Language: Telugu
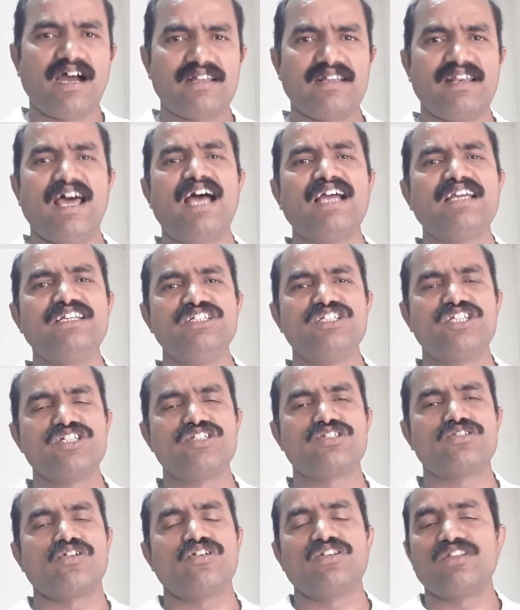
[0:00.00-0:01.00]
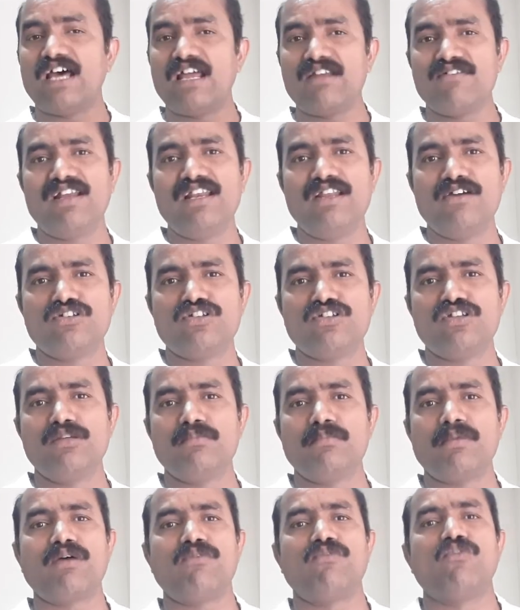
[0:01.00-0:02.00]
అది లాగిన్ చేస్తున్నాం దానివల్ల
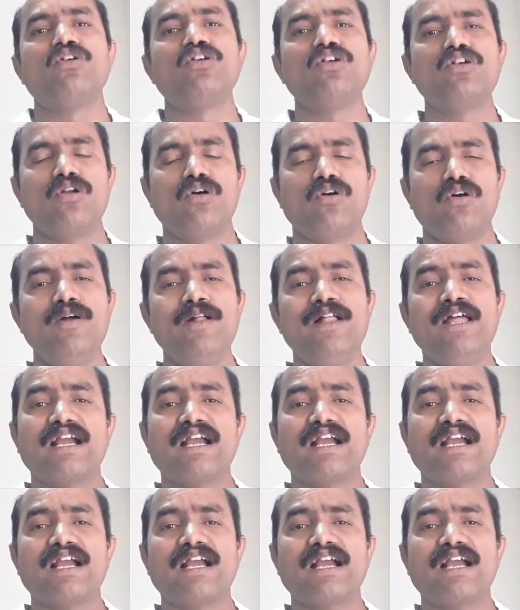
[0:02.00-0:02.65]
ఏమవుతుంది మన ఒంట్లో